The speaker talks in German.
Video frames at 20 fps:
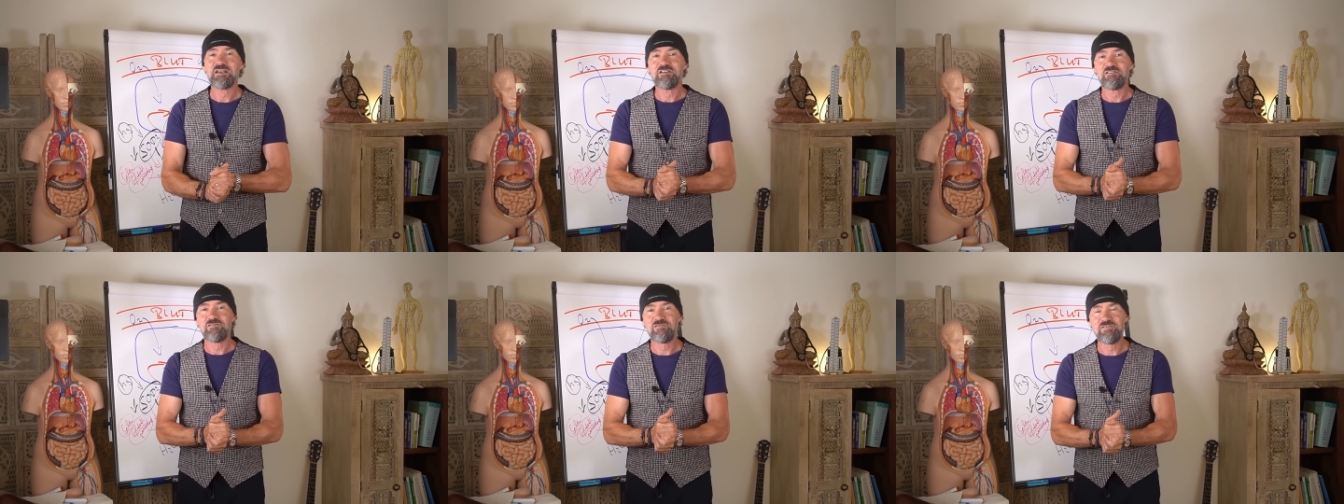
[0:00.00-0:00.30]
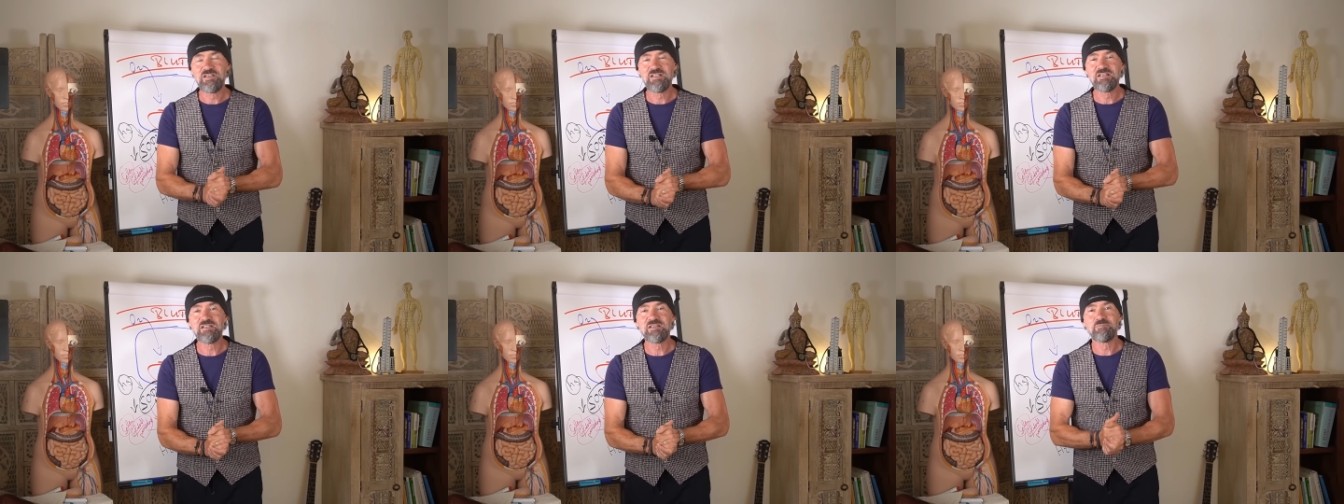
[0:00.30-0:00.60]

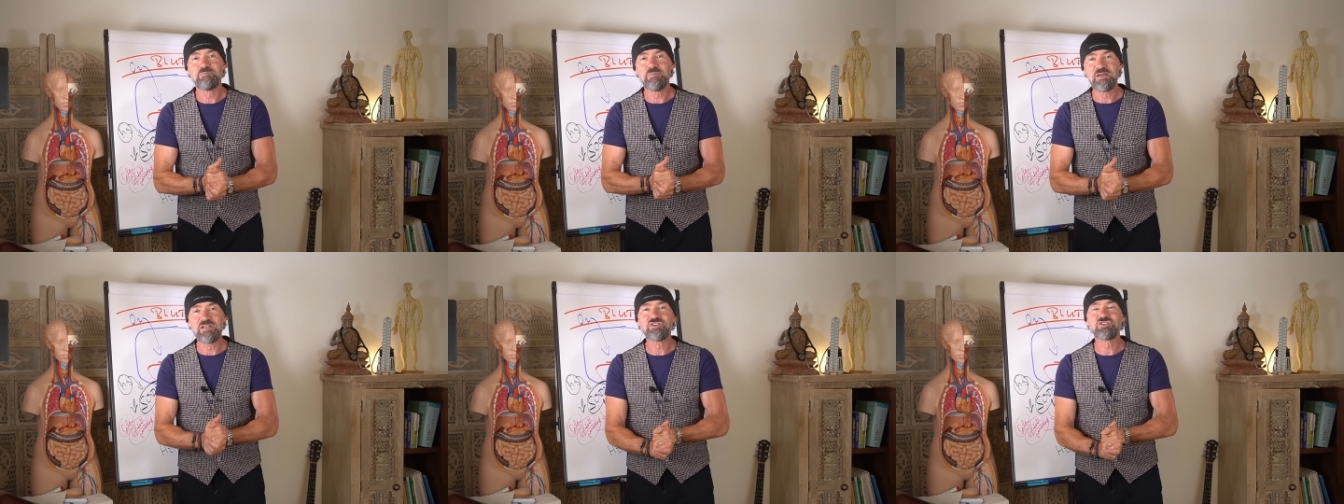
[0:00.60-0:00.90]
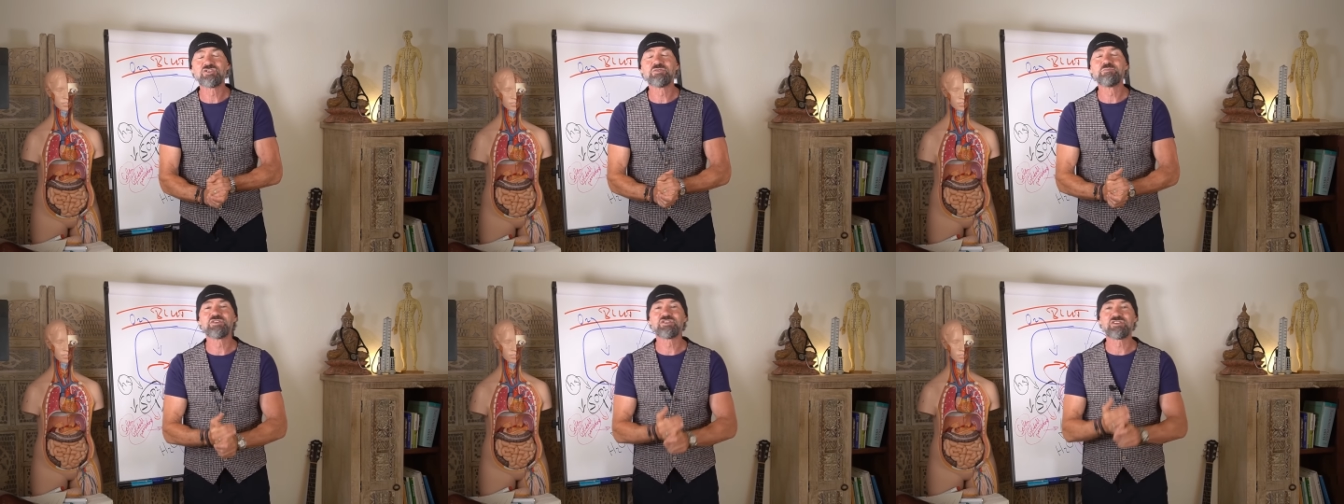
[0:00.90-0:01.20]
viele
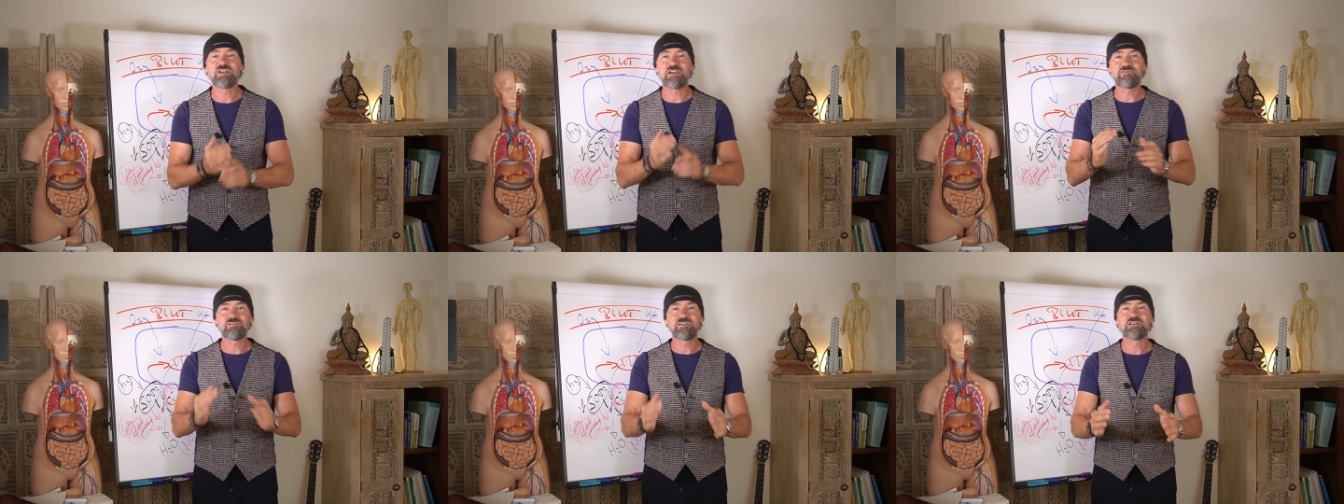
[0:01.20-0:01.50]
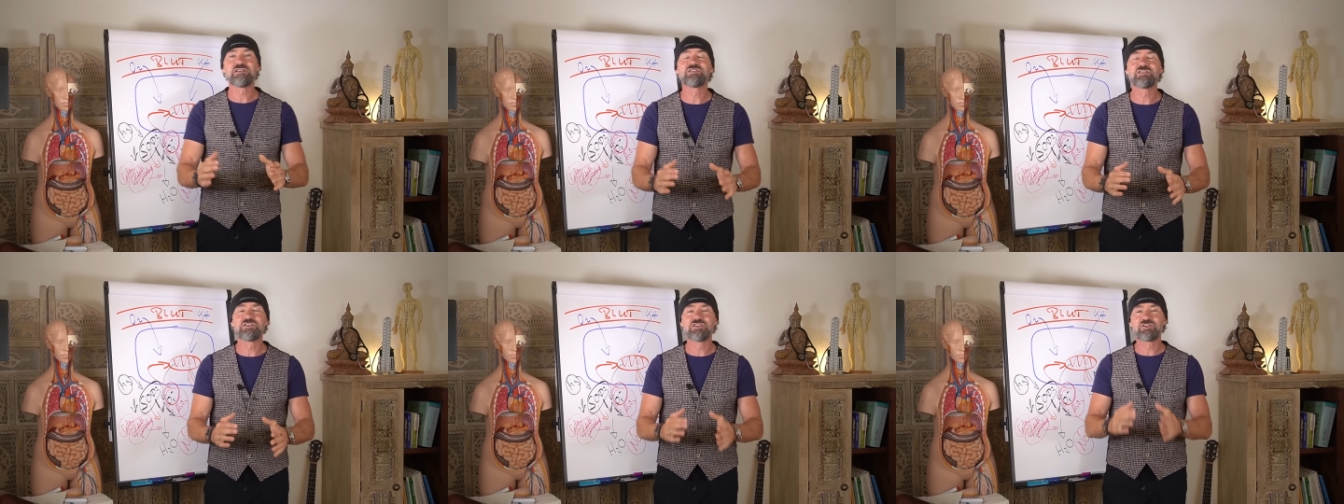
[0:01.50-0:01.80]
Menschen
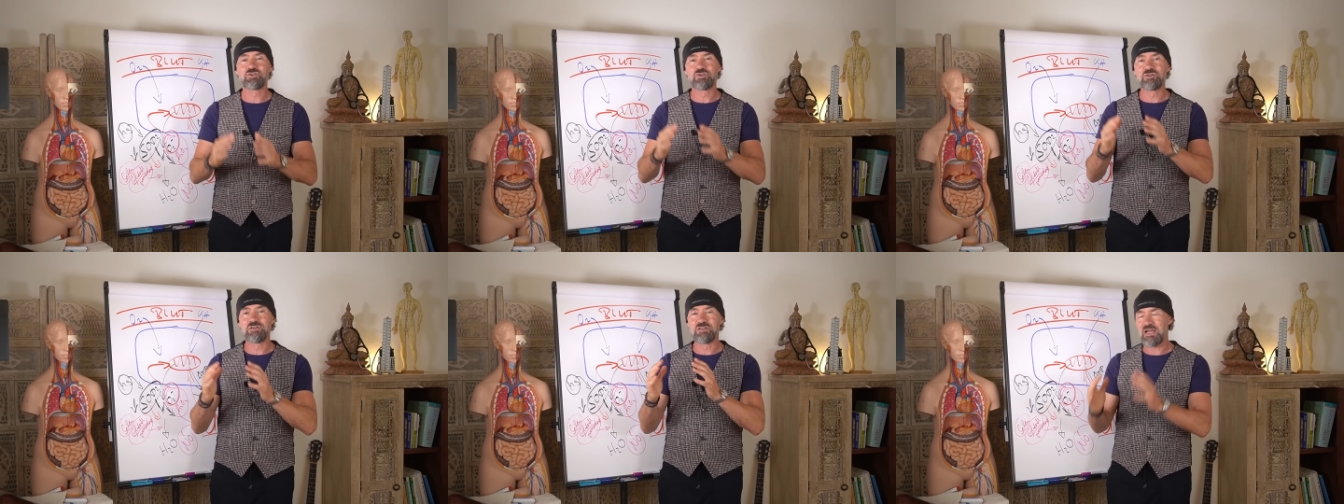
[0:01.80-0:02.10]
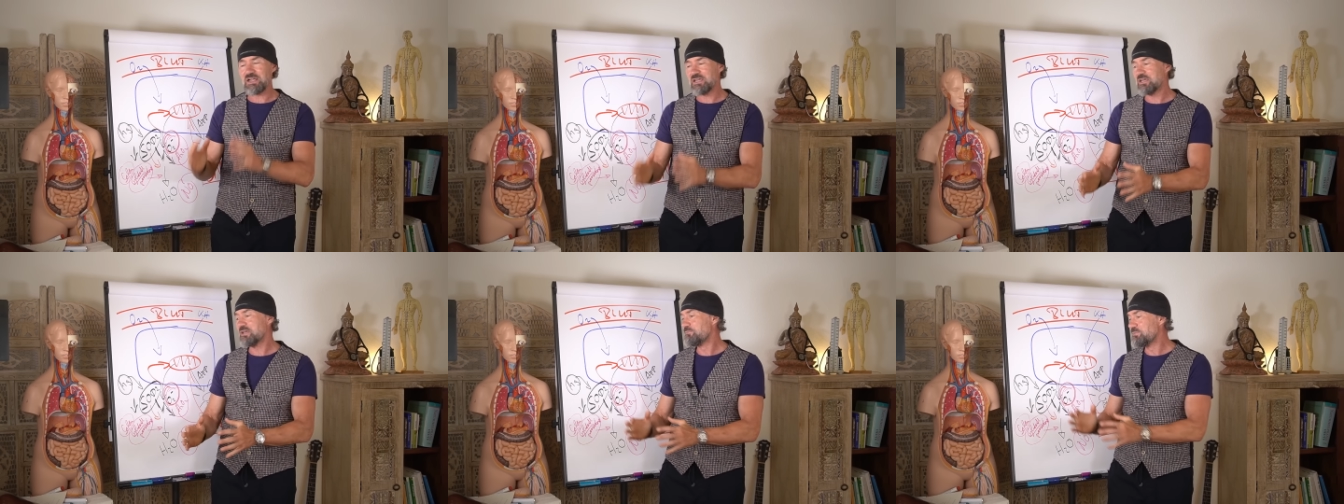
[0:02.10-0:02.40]
beschäftigen sich schon
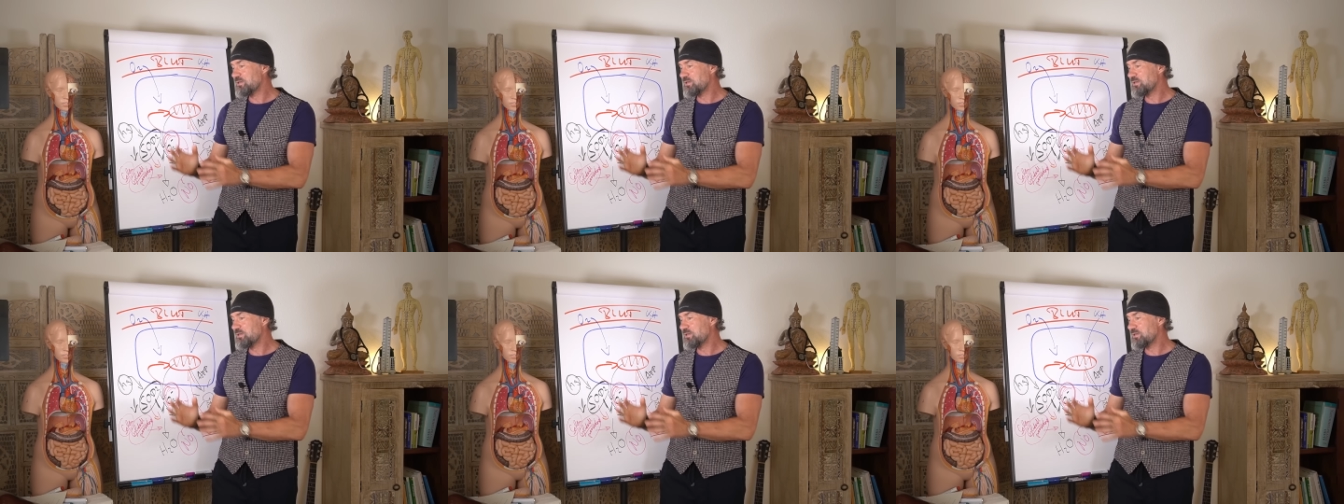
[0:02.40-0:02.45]
lange